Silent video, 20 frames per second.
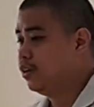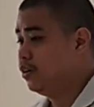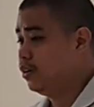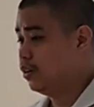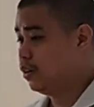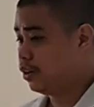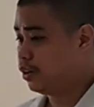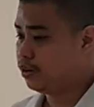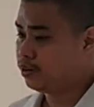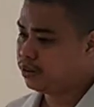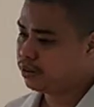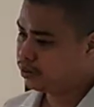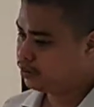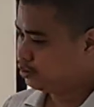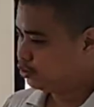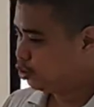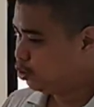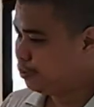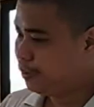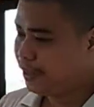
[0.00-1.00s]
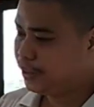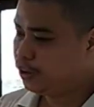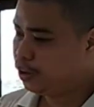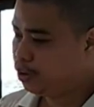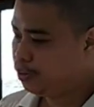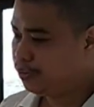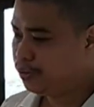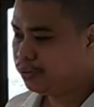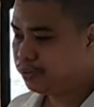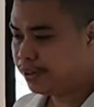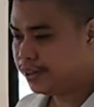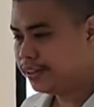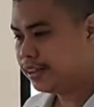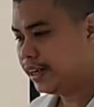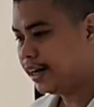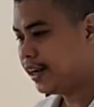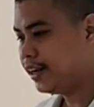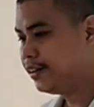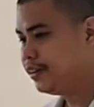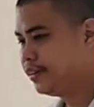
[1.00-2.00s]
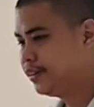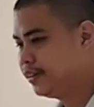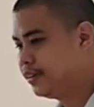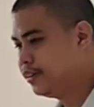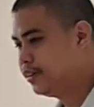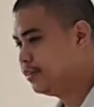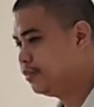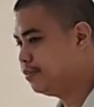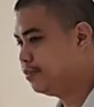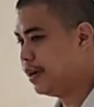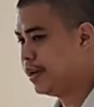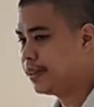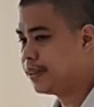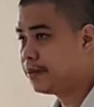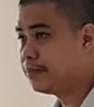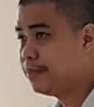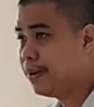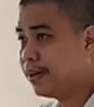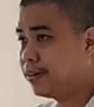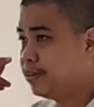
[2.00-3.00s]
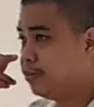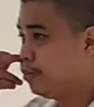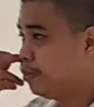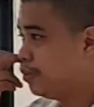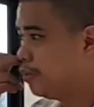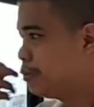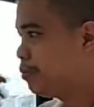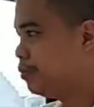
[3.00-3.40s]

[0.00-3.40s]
or 2 bedrooms pwede rin but maximum of